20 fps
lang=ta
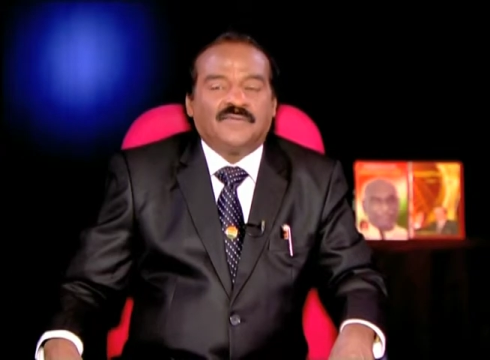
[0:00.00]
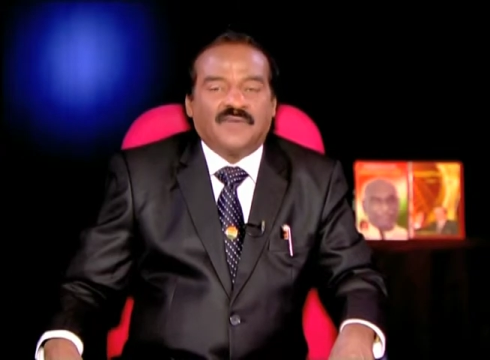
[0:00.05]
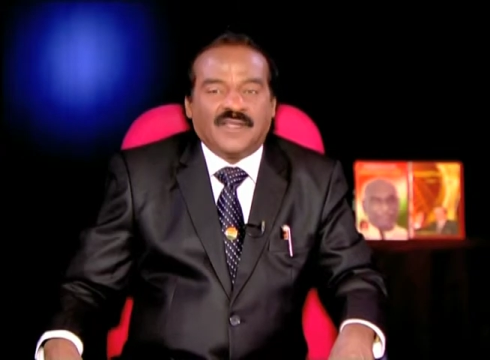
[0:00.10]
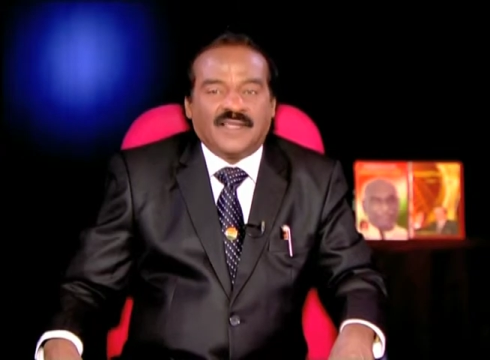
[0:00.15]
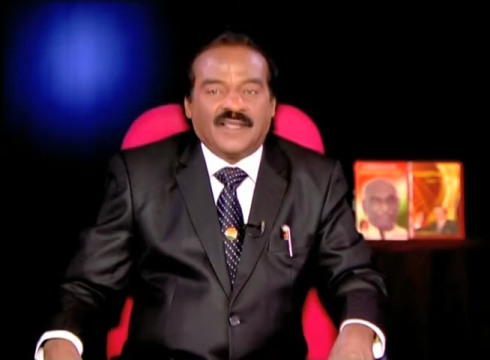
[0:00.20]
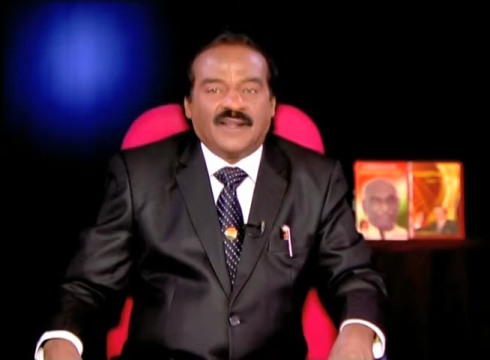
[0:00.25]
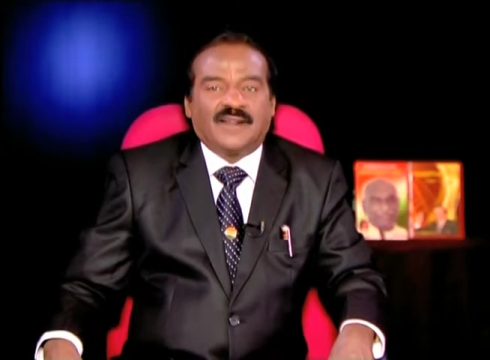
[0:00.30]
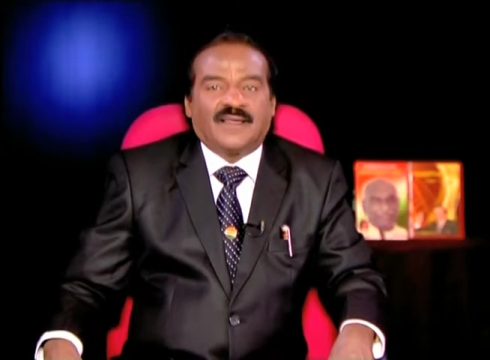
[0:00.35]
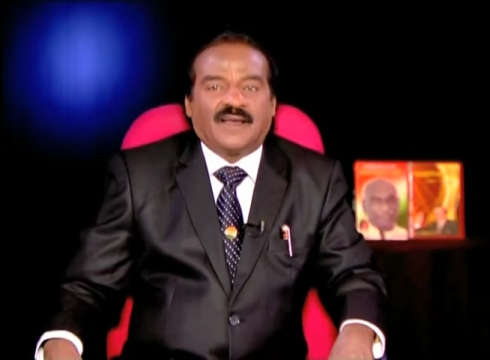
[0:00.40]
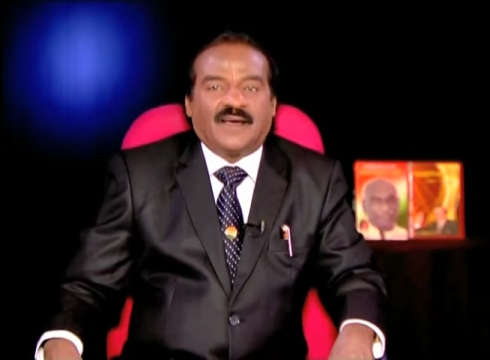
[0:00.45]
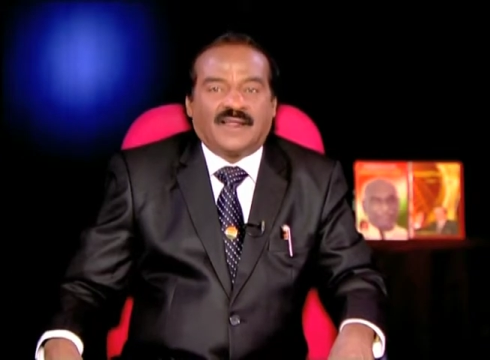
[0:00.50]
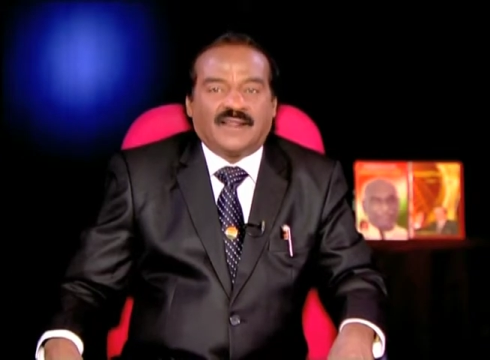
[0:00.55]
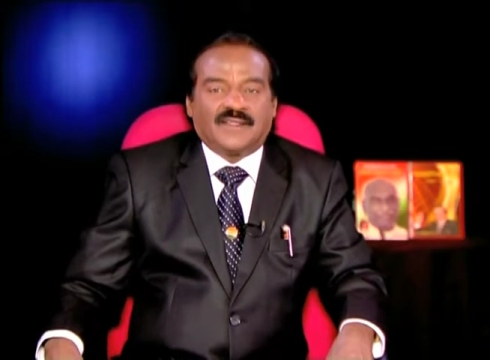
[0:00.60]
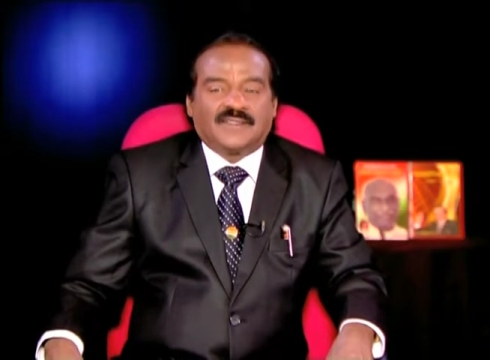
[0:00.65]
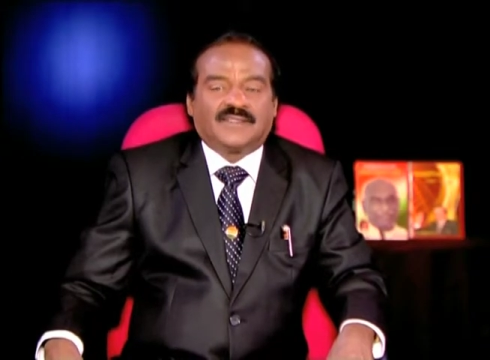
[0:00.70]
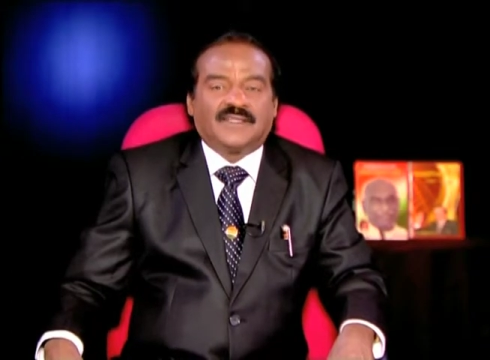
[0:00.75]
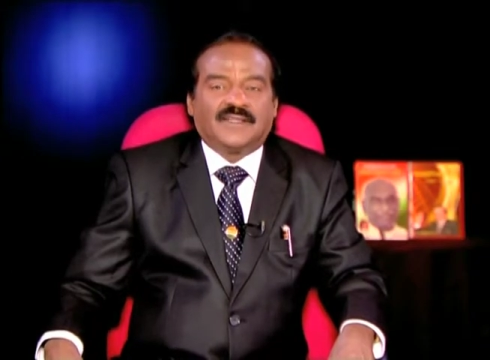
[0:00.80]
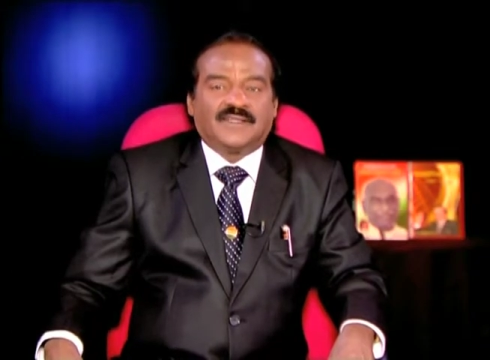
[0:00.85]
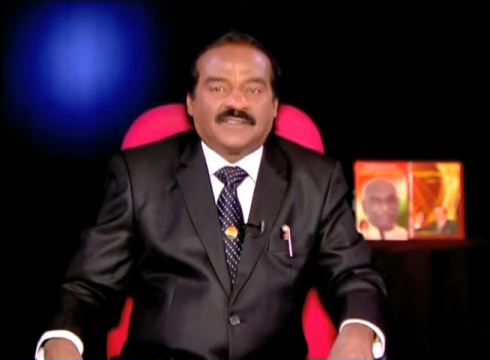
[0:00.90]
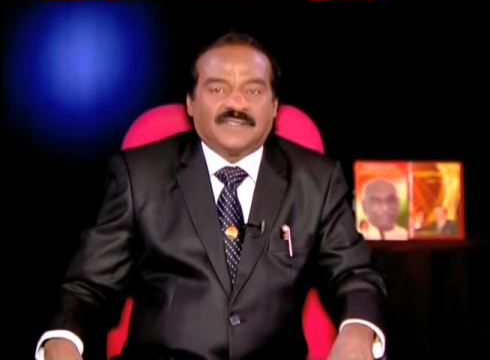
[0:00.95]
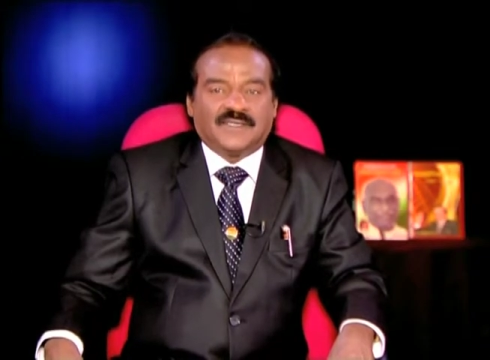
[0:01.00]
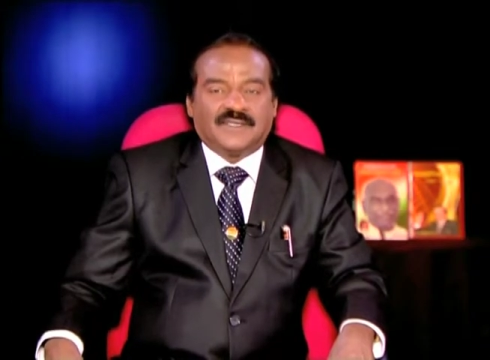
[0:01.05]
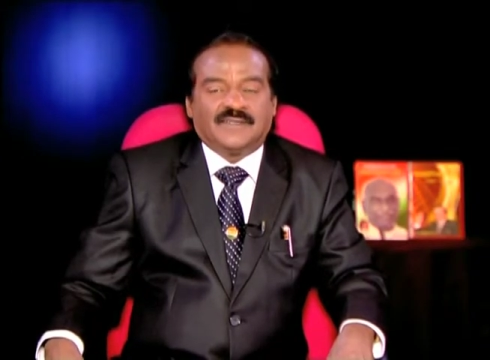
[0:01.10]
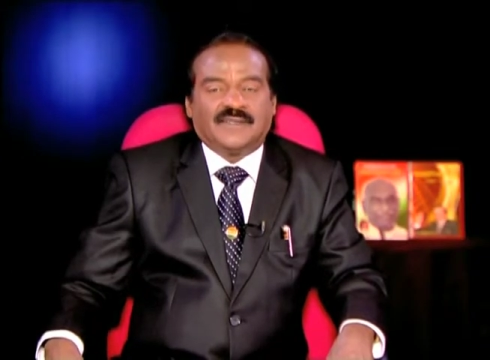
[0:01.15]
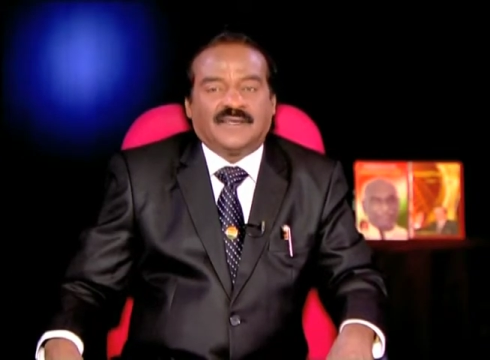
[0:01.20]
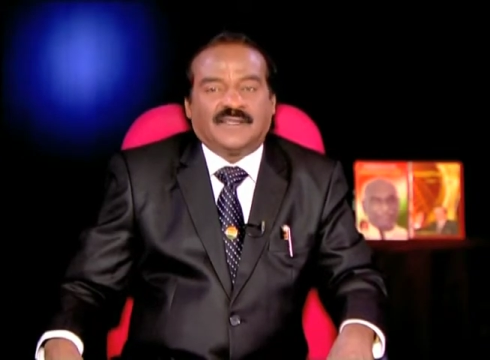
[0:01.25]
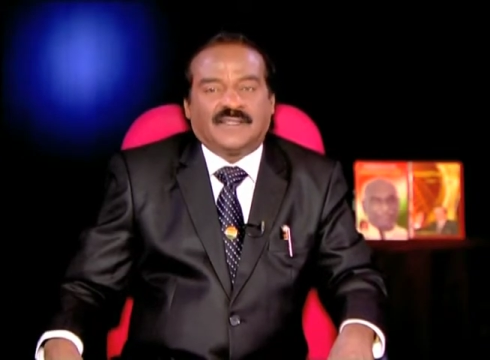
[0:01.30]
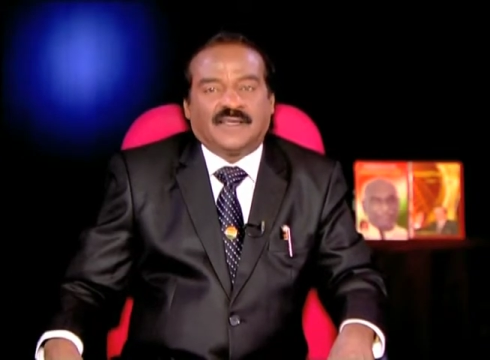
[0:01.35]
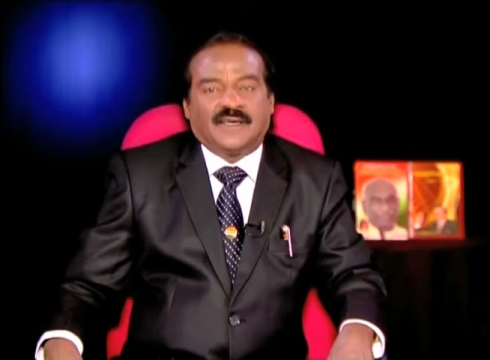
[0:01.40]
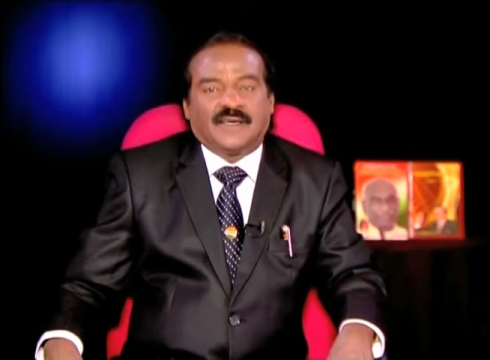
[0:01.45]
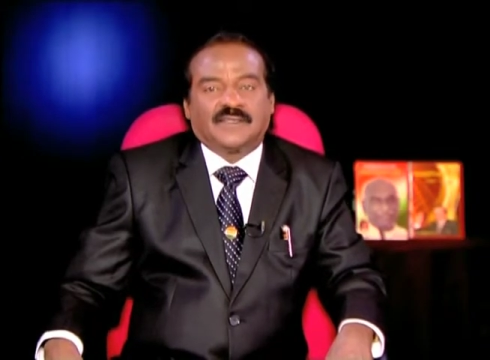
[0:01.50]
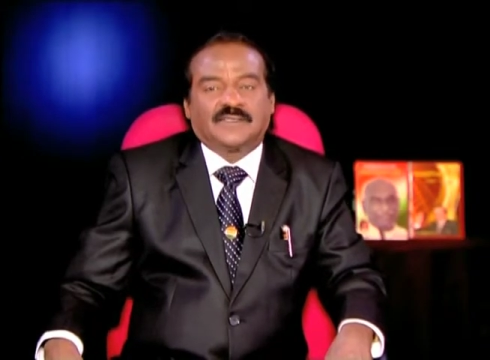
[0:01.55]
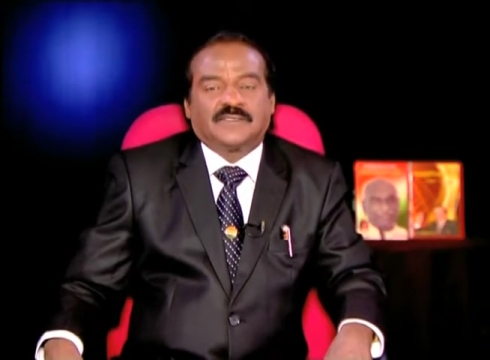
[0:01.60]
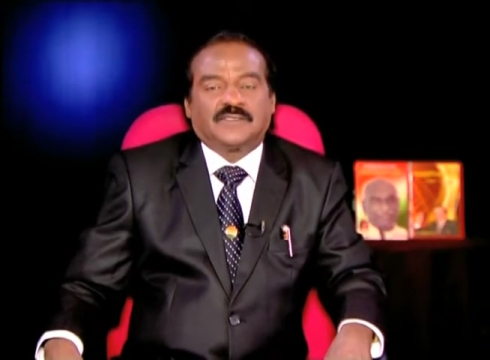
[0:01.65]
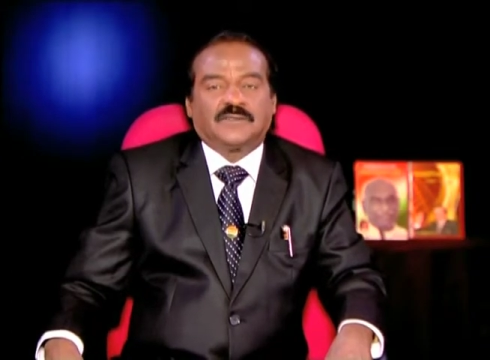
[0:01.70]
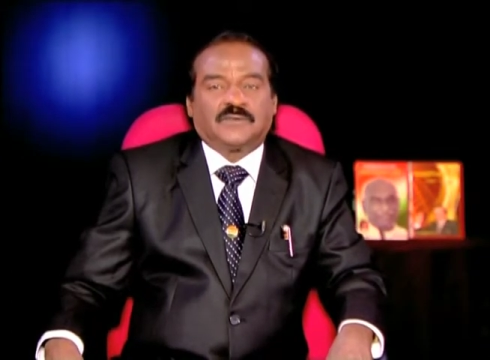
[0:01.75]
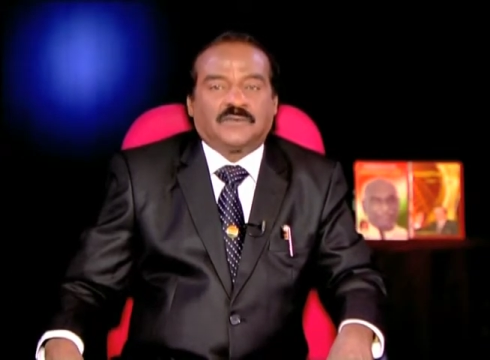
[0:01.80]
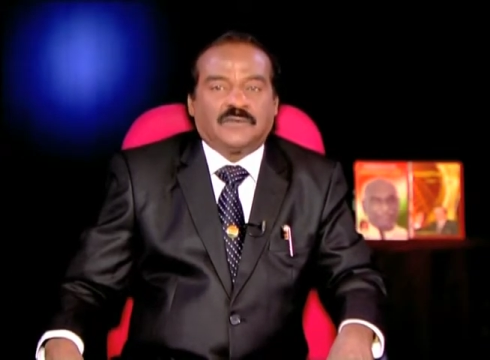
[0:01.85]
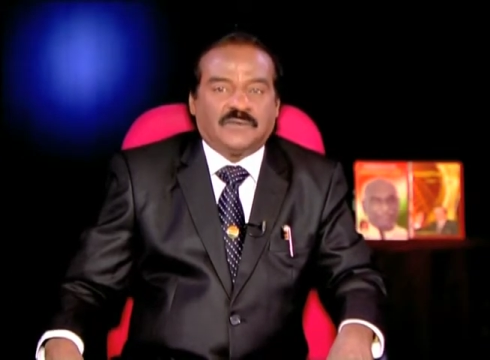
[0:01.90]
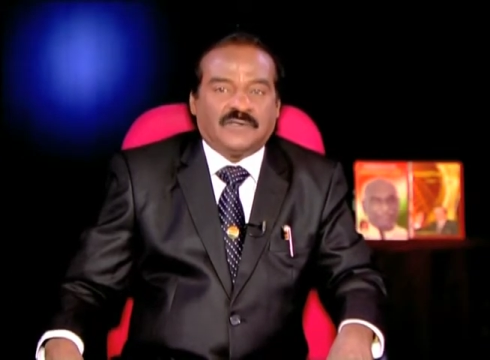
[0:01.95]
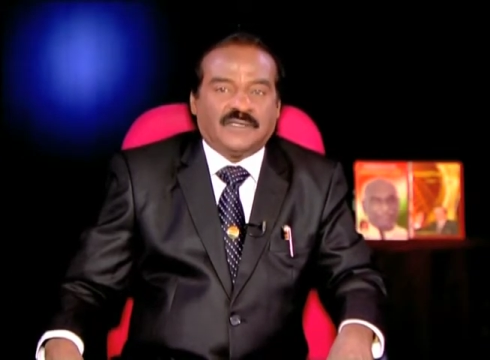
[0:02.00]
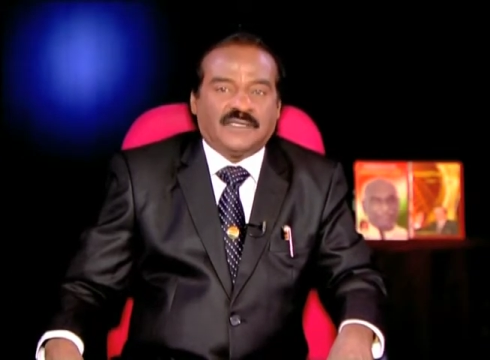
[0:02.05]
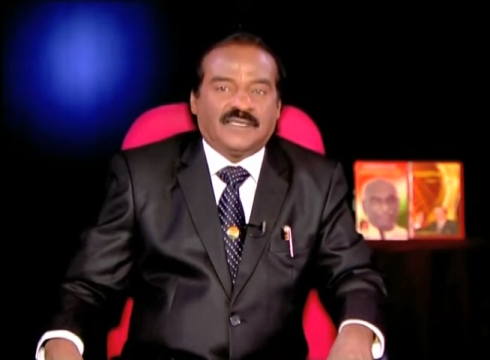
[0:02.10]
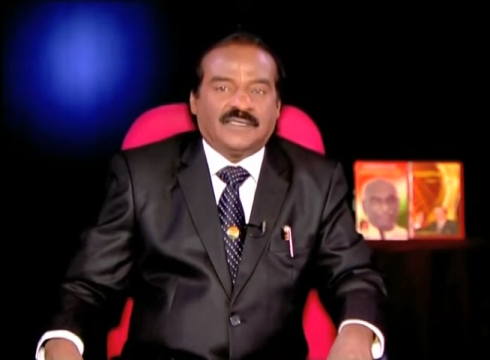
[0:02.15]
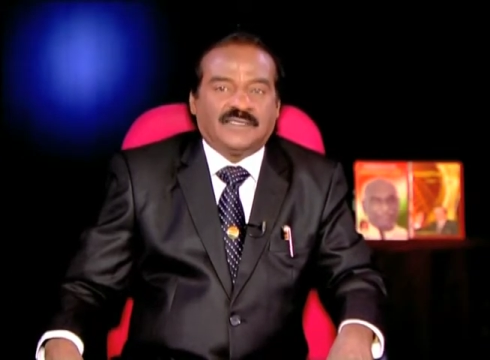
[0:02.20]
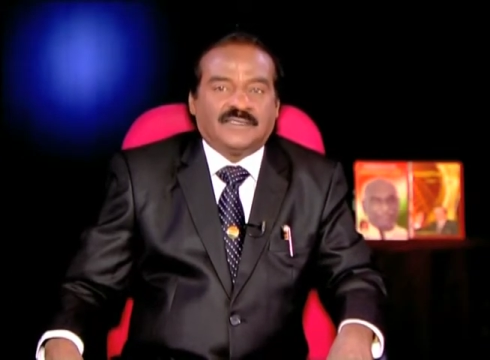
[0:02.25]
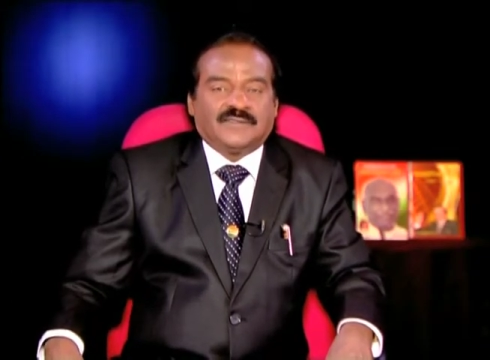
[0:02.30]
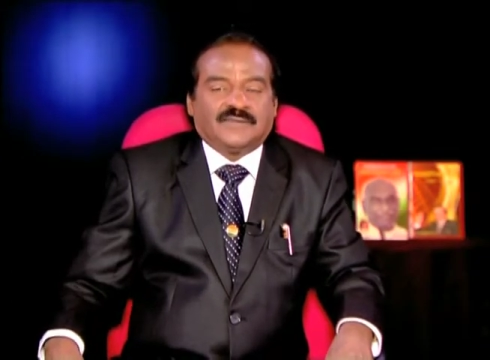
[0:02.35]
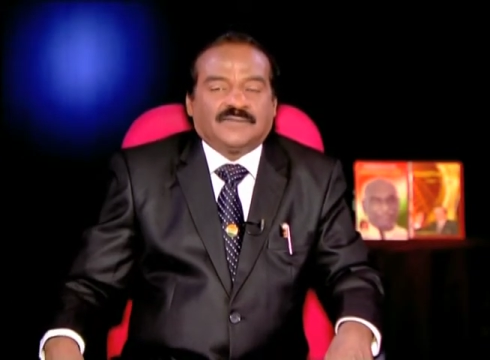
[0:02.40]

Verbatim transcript: வெயில் காலத்தில் சென்று அதை அறுத்து கொண்டு